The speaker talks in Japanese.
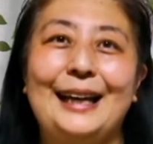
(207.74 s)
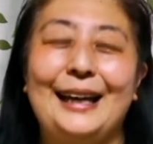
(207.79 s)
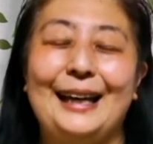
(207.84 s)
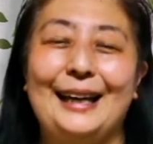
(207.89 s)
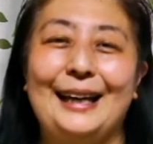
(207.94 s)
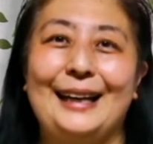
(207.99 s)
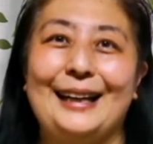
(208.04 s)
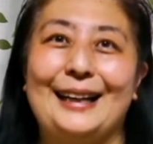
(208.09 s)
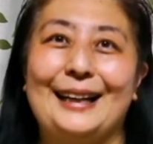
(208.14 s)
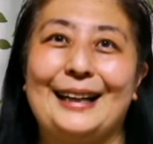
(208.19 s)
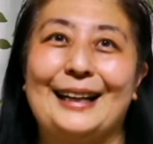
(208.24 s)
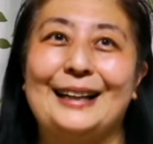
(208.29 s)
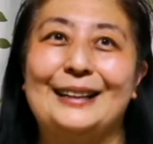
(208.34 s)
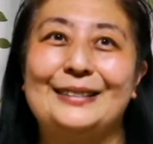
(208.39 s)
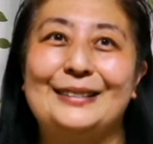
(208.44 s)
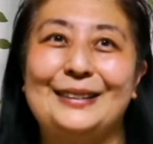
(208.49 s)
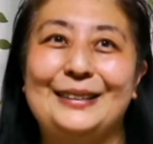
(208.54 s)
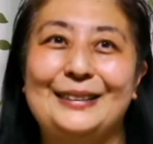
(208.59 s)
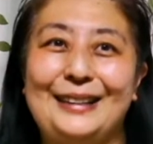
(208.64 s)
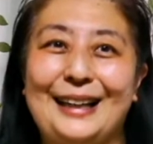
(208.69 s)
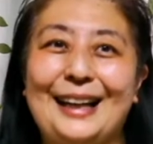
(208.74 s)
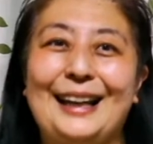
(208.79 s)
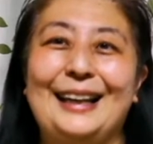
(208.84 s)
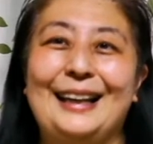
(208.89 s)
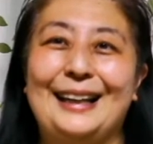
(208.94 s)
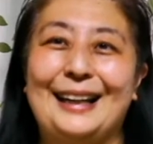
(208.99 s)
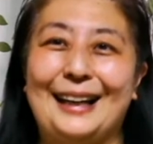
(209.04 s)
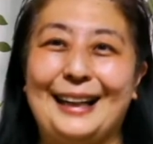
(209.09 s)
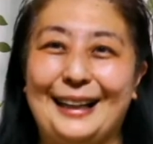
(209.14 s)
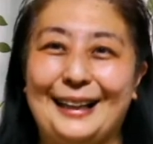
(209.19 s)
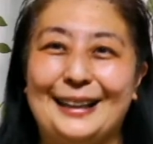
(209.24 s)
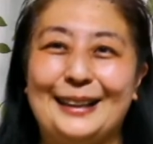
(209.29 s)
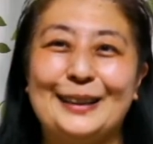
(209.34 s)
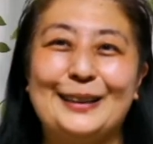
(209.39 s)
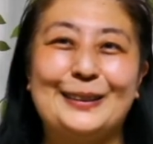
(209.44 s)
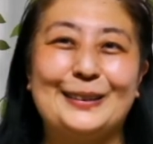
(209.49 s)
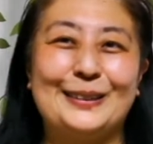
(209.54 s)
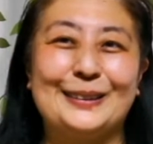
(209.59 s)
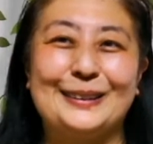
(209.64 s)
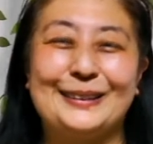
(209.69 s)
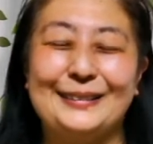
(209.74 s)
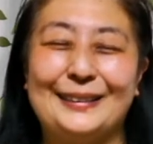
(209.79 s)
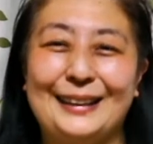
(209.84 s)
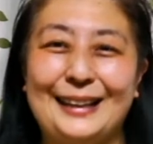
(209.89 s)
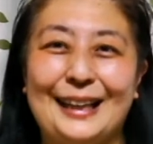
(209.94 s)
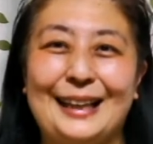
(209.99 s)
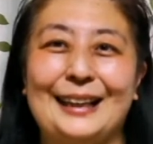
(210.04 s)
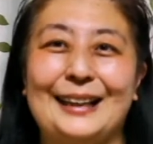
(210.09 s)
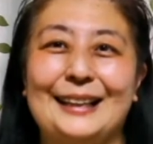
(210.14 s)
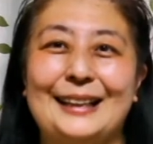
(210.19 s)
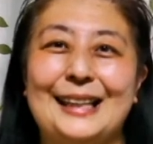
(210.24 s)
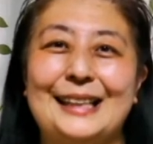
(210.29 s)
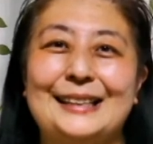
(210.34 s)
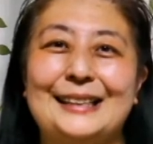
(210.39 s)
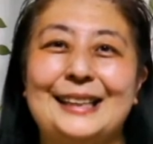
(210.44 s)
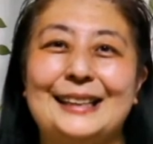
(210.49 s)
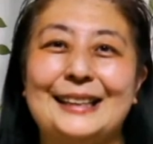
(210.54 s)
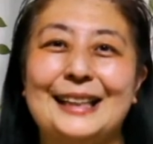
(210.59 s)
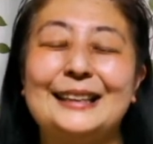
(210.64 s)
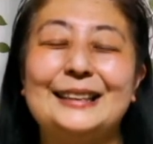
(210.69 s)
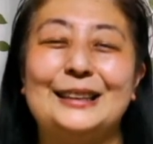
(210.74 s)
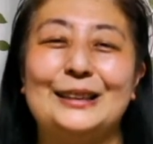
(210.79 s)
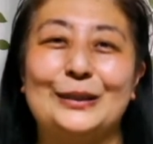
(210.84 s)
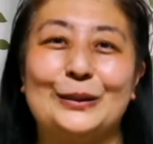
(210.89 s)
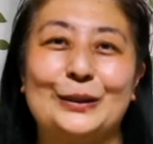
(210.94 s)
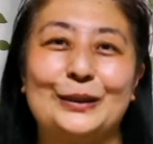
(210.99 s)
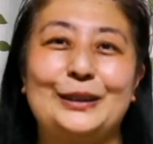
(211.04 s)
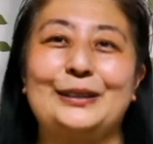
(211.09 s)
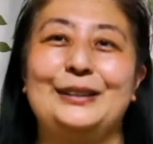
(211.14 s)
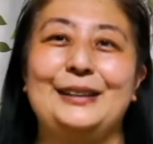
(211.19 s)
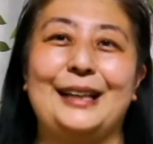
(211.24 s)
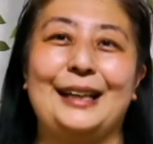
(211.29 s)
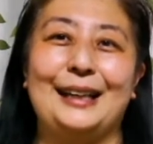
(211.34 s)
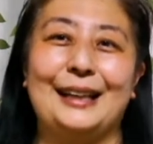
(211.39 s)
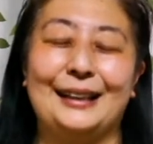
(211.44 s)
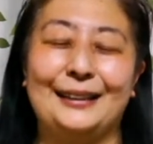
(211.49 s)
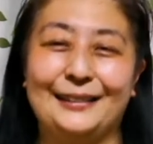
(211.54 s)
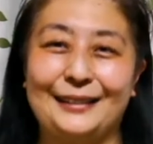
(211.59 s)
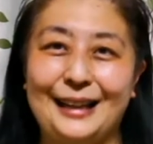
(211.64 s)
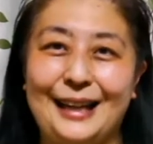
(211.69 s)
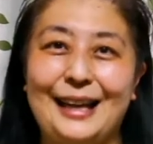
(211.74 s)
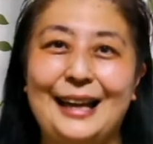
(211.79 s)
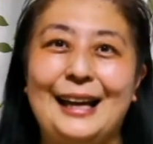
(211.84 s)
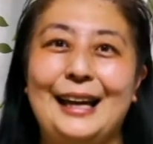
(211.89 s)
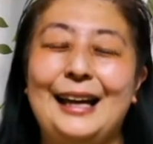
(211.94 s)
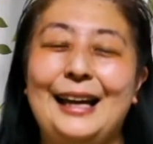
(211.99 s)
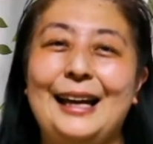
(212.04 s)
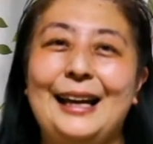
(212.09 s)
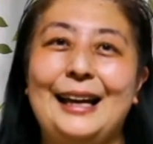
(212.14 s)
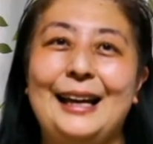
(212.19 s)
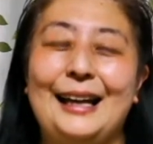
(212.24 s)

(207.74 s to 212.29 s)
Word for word: えー、カンフルね、はい、今年はね結成35周年なので、